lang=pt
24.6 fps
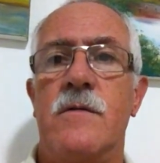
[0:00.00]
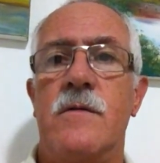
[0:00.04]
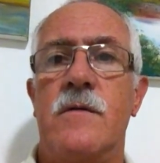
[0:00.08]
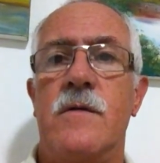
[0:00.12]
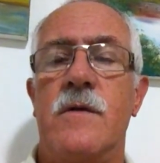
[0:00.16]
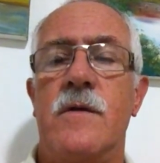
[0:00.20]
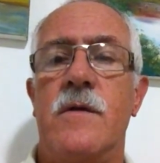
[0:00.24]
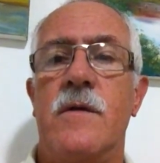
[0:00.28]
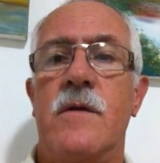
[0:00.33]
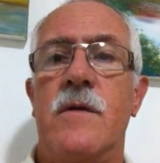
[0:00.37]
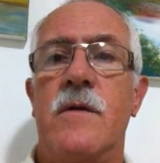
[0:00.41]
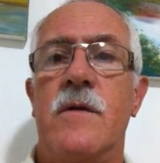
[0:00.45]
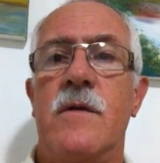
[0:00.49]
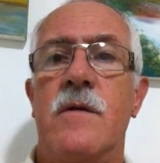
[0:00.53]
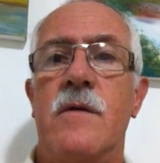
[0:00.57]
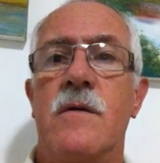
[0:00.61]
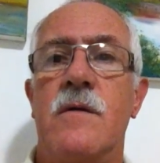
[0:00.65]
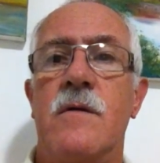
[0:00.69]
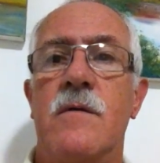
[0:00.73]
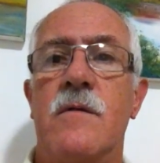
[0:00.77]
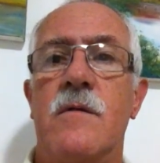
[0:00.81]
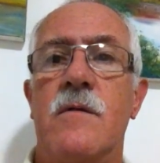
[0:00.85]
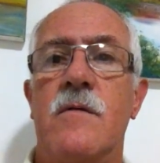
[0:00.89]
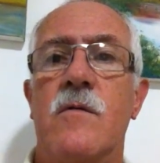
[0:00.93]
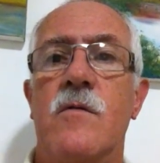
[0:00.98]
É,
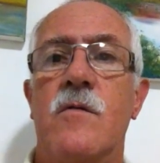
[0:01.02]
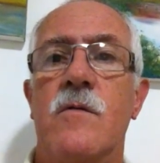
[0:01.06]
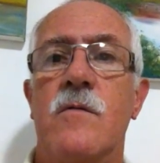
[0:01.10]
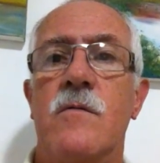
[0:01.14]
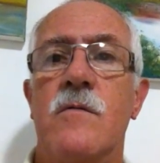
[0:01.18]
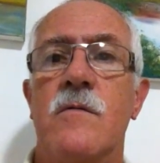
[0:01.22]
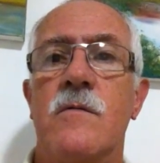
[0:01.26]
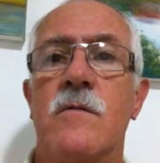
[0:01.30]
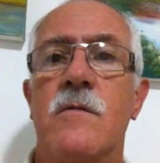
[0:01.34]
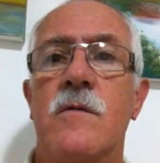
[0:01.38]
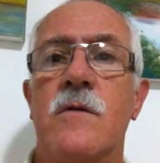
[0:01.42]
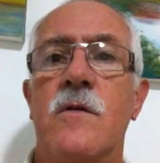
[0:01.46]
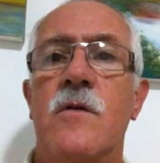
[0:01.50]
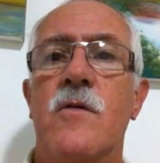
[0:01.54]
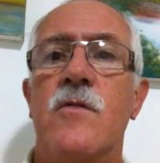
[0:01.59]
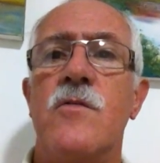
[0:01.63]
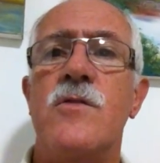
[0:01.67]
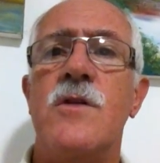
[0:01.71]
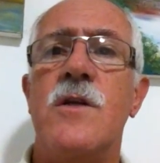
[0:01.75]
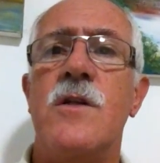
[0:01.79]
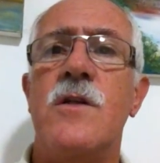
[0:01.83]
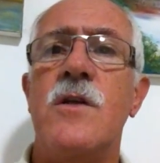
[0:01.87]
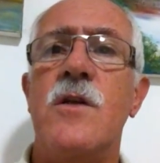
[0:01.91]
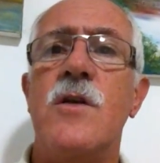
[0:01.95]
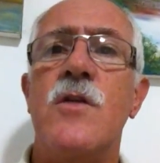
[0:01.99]

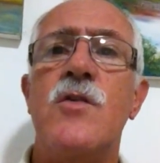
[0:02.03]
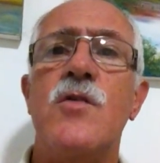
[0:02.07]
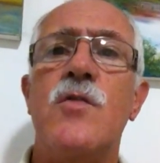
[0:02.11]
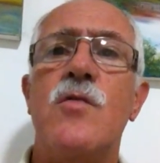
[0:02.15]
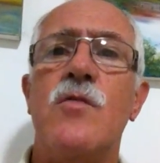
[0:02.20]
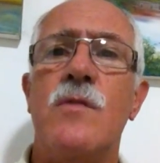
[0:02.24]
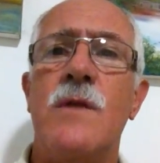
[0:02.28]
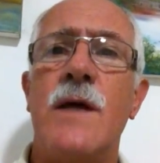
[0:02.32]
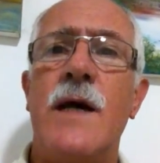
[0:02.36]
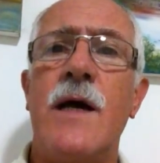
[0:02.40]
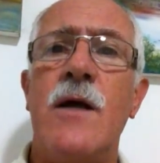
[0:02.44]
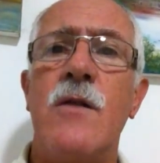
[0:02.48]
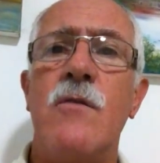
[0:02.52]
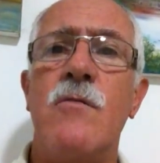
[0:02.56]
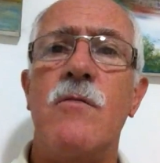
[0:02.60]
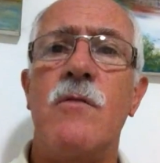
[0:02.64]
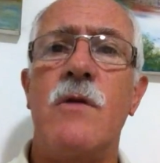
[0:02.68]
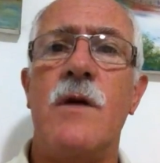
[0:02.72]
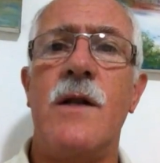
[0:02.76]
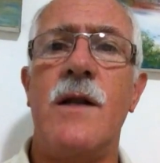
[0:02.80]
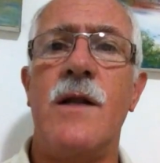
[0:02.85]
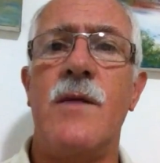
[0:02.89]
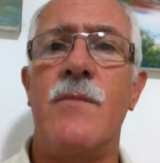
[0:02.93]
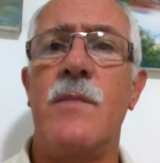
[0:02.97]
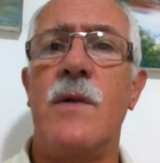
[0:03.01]
eu já tinha
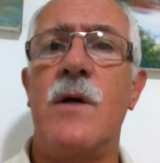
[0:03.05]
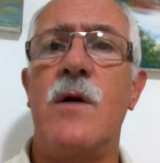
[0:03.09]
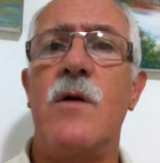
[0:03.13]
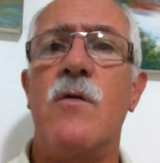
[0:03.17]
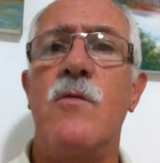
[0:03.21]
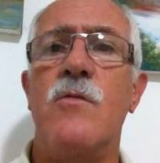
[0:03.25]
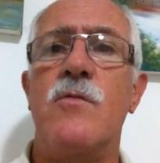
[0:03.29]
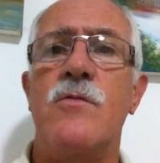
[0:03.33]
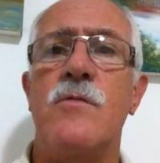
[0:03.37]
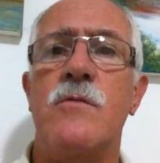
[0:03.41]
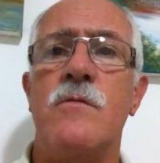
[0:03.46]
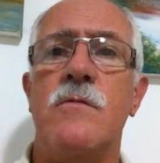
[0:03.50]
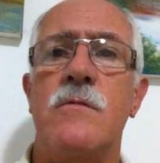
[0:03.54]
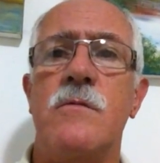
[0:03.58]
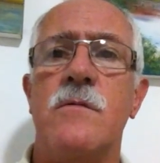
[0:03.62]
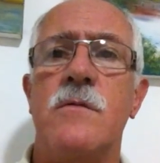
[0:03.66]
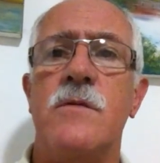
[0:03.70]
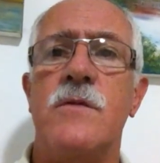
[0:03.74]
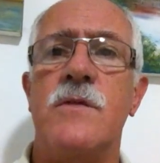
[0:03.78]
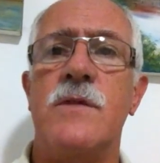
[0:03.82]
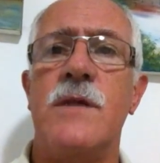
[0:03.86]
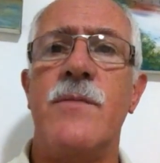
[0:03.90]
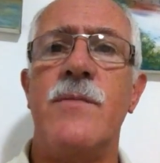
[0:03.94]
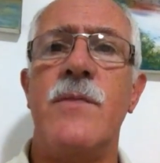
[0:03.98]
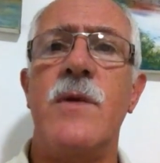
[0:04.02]
estudado alemão,
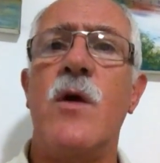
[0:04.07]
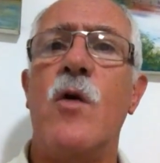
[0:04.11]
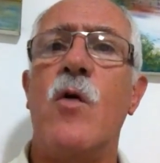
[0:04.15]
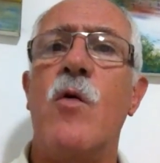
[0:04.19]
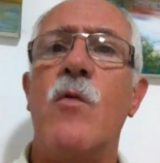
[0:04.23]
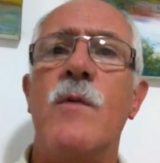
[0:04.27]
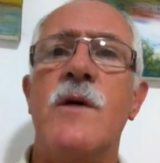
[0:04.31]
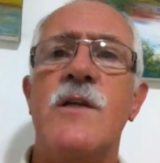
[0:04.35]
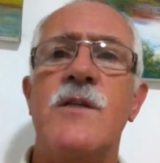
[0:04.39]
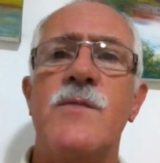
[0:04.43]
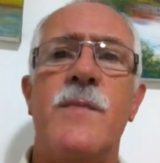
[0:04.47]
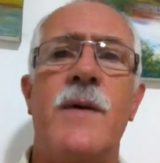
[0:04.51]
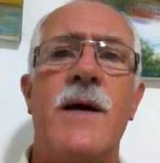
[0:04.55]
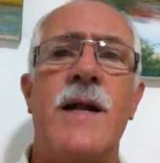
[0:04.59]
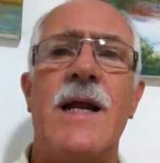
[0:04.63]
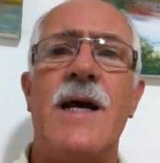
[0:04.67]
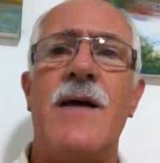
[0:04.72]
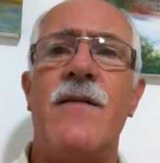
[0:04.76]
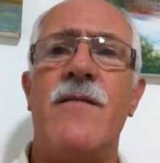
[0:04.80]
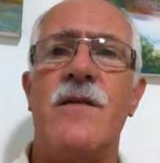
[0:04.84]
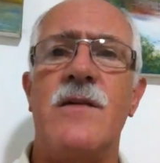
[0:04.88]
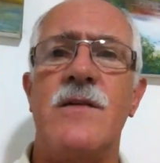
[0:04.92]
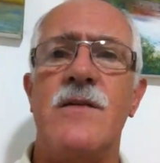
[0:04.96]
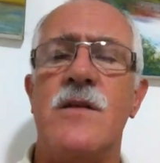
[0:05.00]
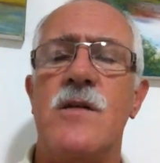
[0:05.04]
sabia algumas
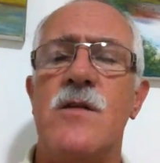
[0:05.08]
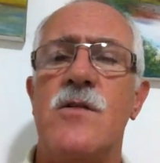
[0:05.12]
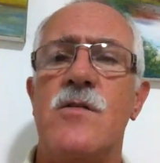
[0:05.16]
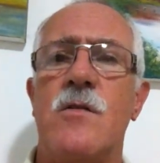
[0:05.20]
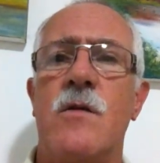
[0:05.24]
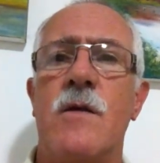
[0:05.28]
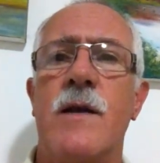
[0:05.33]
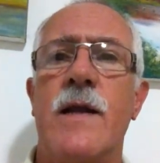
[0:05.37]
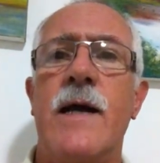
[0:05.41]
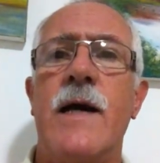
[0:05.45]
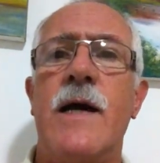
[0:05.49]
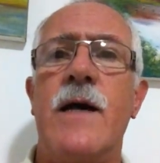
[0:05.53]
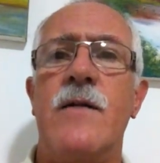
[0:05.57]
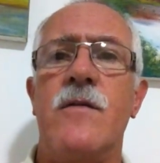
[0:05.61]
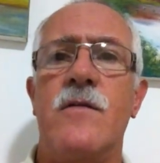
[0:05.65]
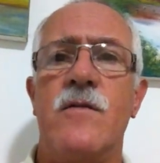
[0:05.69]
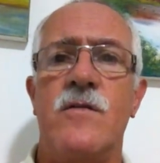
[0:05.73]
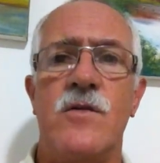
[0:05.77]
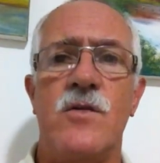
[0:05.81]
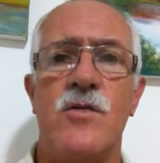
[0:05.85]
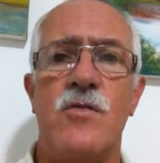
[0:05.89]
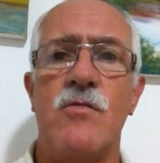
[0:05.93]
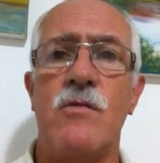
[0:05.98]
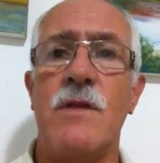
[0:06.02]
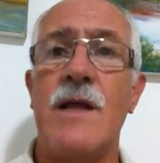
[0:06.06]
palavras
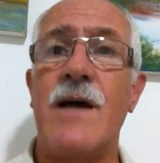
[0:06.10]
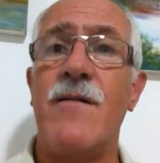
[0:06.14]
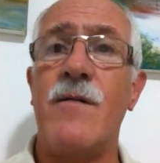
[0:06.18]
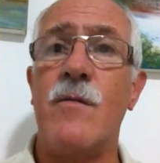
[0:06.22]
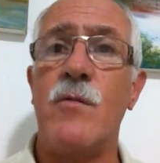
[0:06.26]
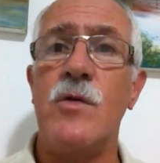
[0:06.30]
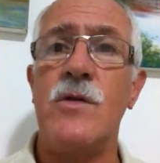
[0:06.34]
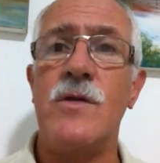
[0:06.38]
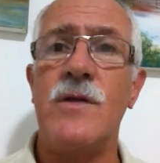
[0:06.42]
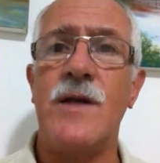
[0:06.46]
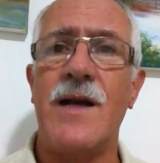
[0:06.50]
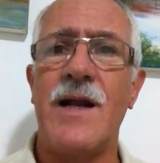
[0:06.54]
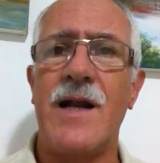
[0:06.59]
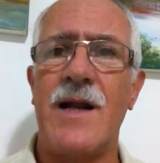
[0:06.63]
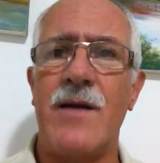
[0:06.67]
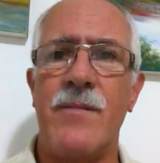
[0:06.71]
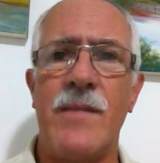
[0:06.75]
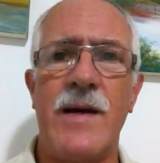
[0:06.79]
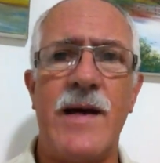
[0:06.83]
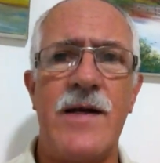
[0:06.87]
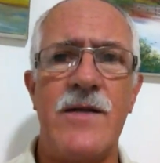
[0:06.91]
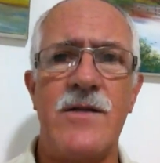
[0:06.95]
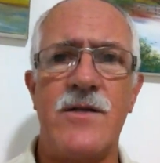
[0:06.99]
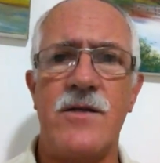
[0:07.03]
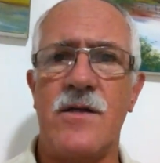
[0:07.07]
isoladas, estudava muita
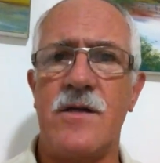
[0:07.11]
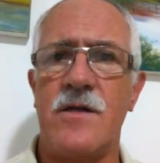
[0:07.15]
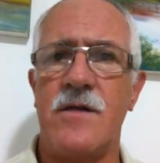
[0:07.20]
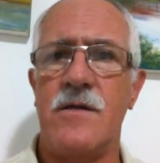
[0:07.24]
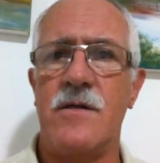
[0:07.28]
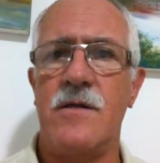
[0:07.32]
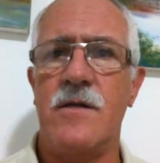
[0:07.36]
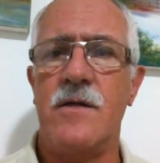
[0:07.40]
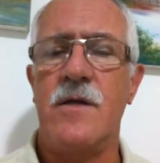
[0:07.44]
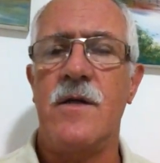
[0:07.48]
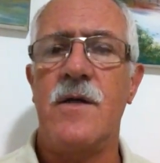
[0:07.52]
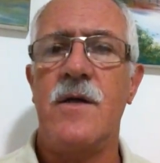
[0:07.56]
gramática,